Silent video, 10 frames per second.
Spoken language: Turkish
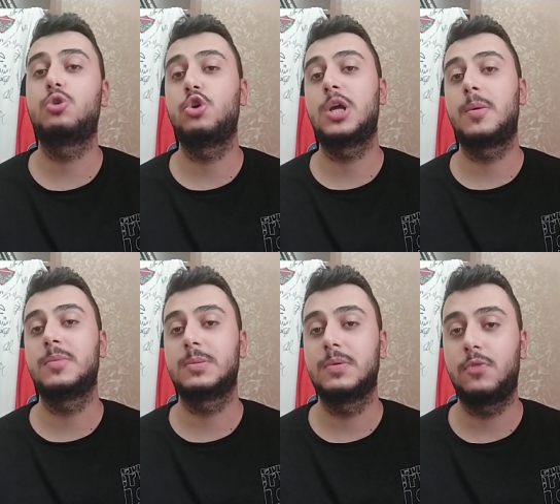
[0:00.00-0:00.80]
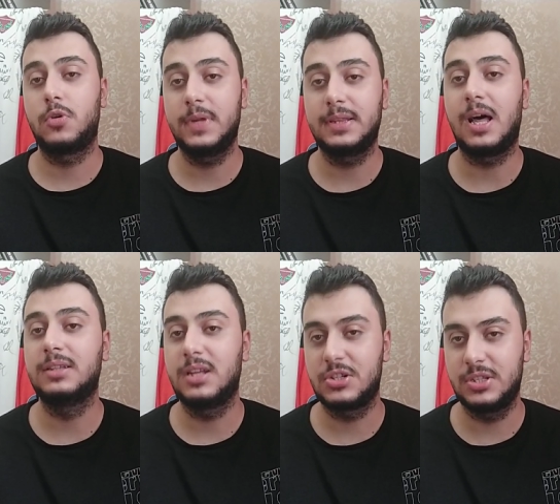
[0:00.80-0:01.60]
hiç oynamamış bir forvetle
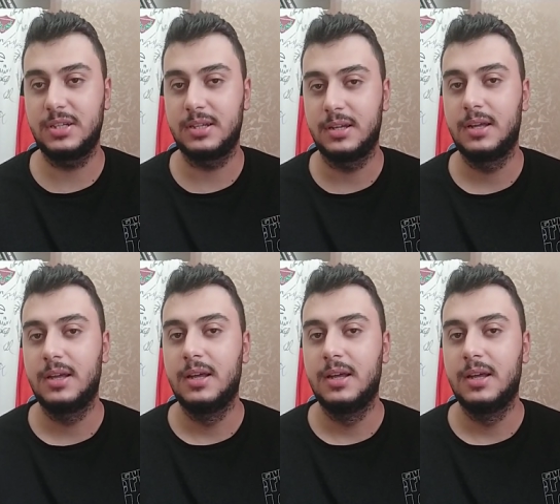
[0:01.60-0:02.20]
anlaştık